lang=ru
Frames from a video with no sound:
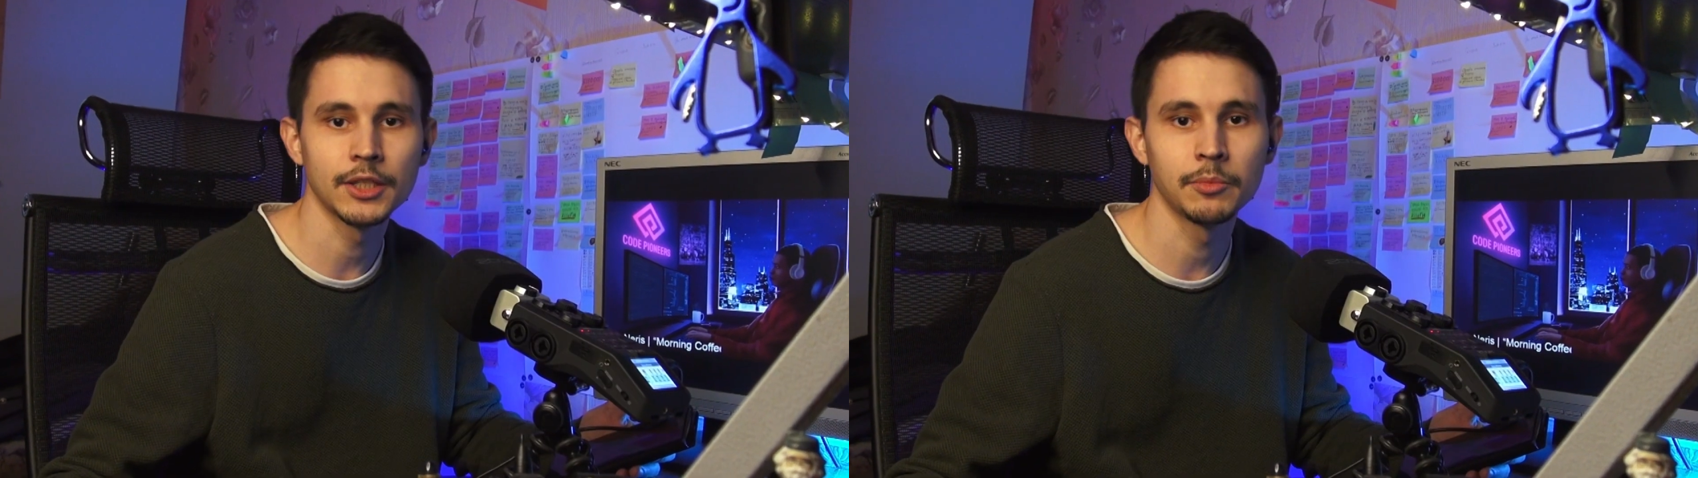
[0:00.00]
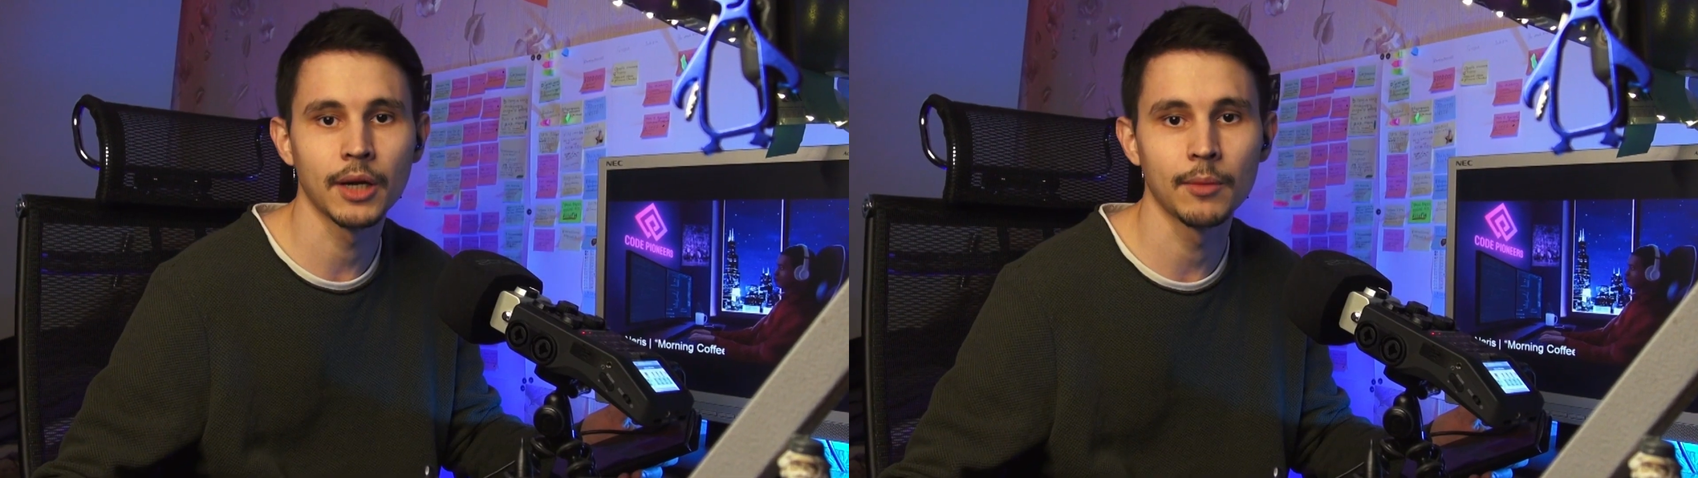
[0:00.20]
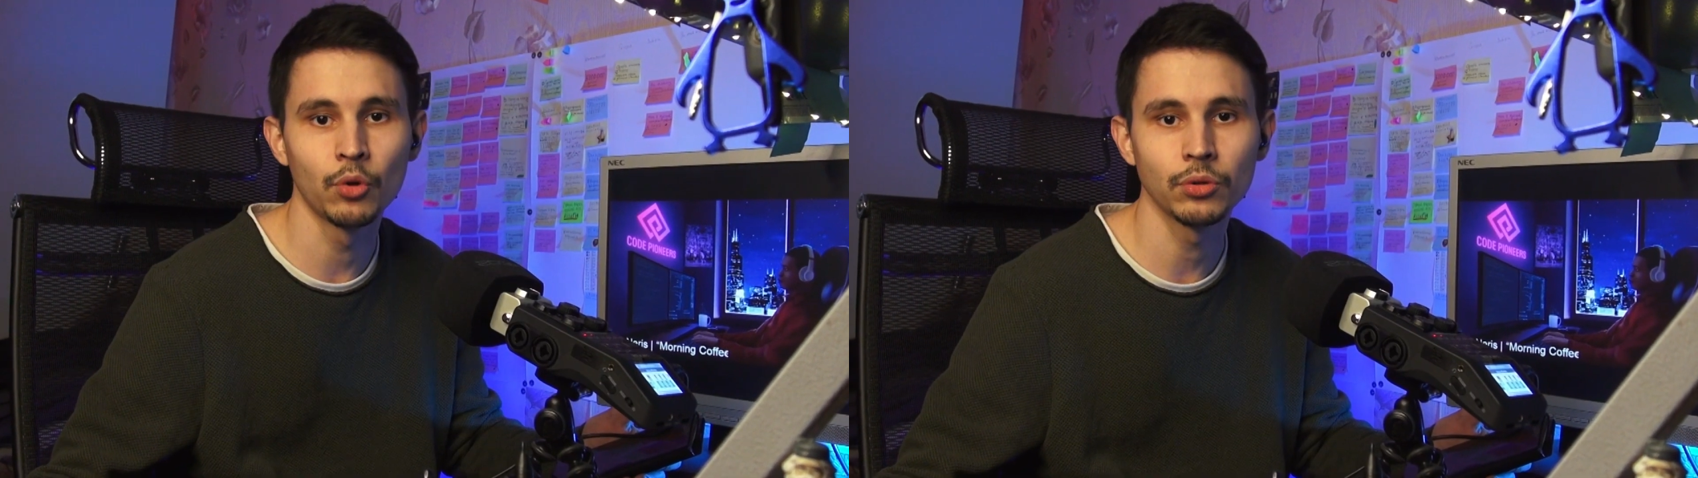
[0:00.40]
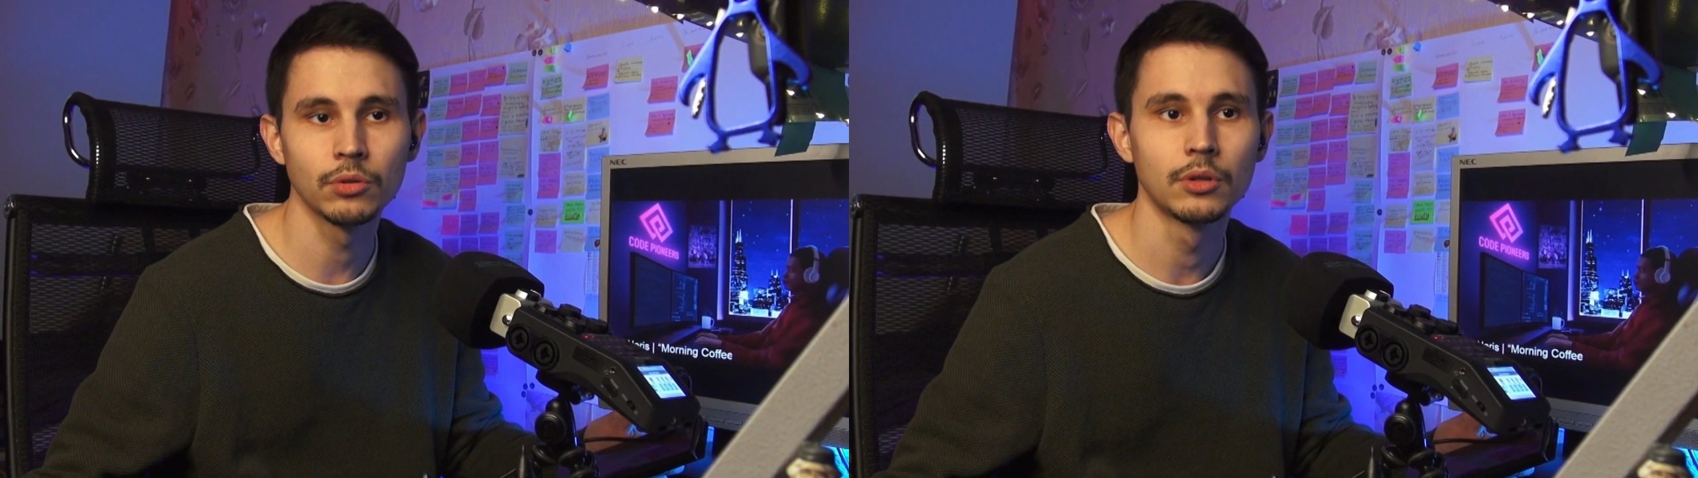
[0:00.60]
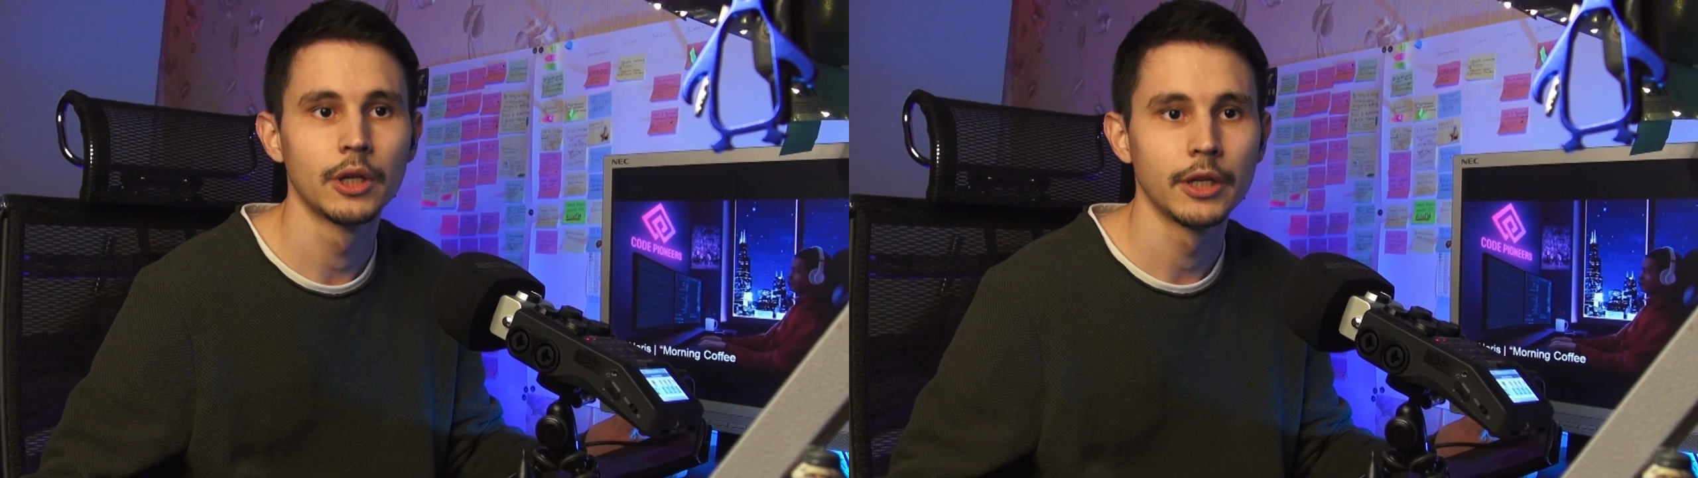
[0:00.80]
себе
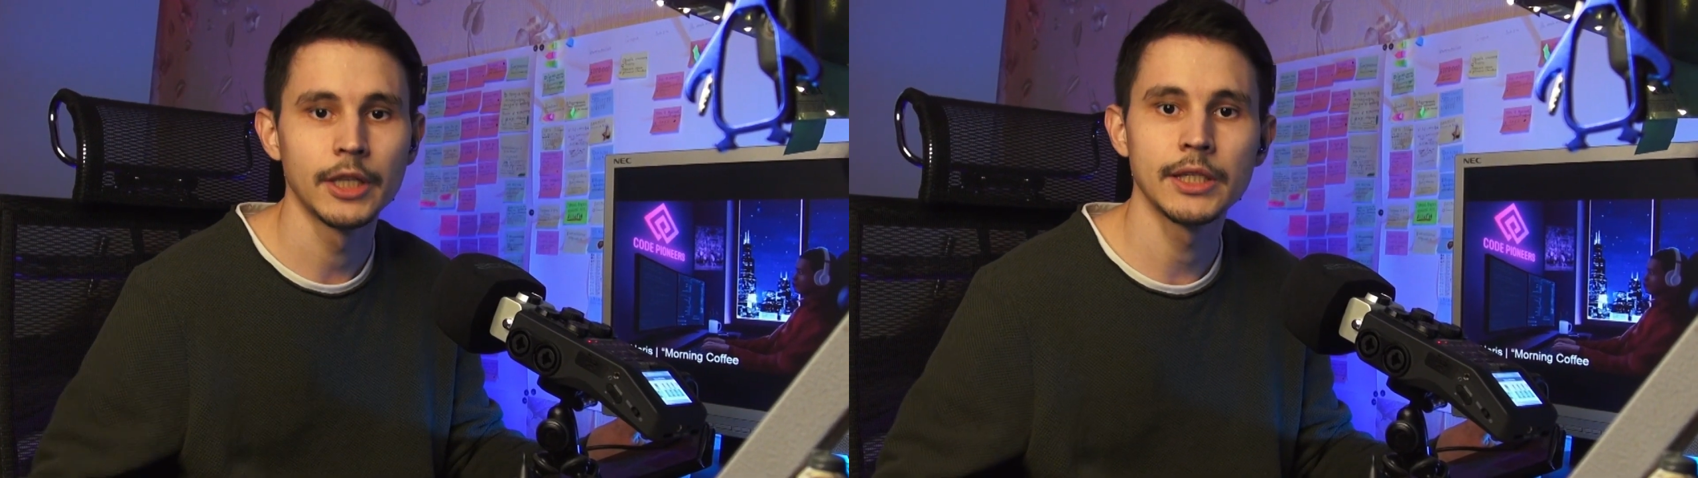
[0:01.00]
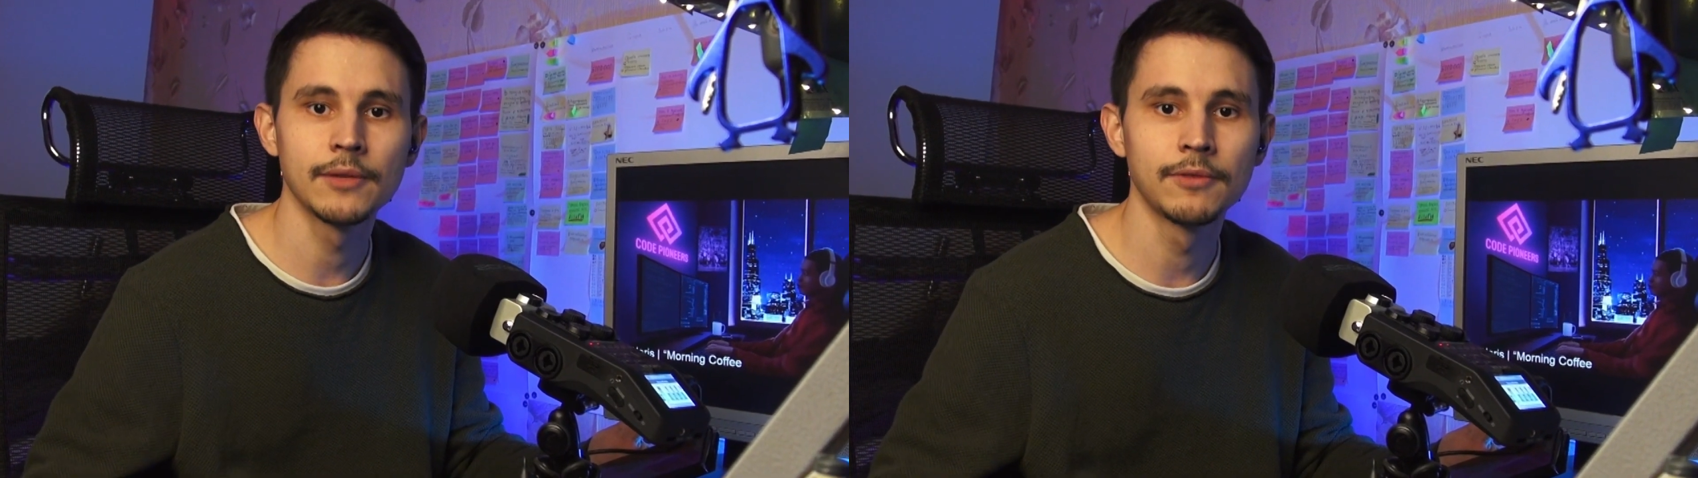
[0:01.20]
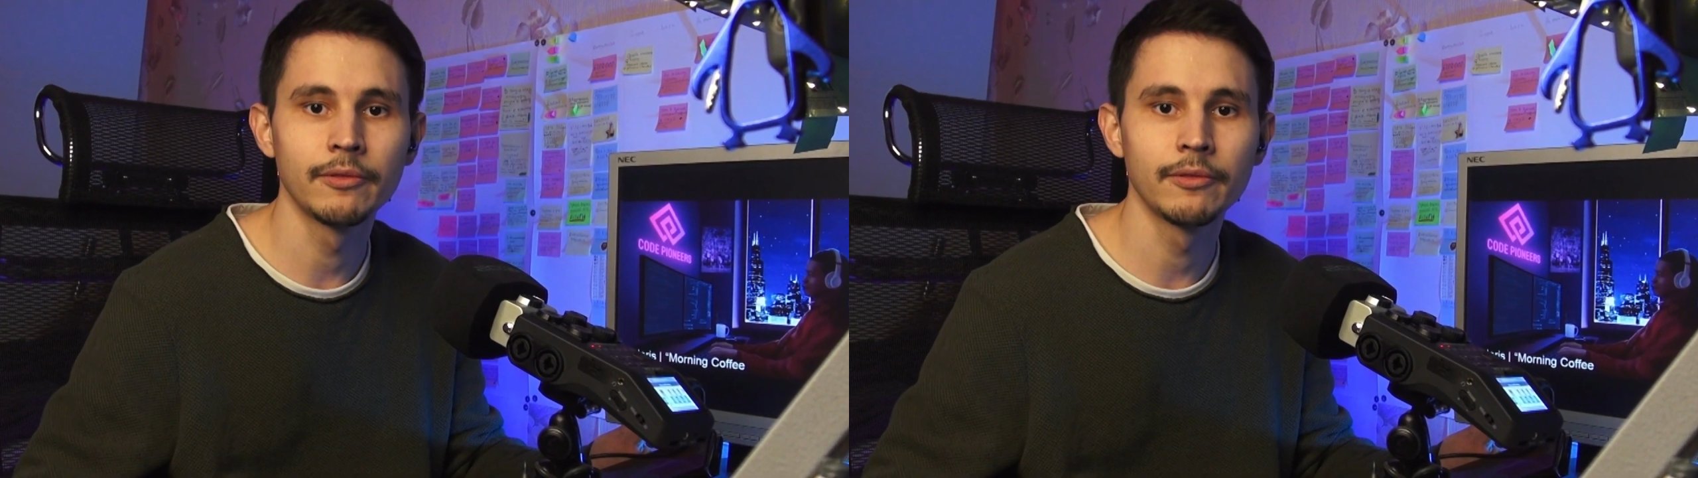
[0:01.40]
работу, если вы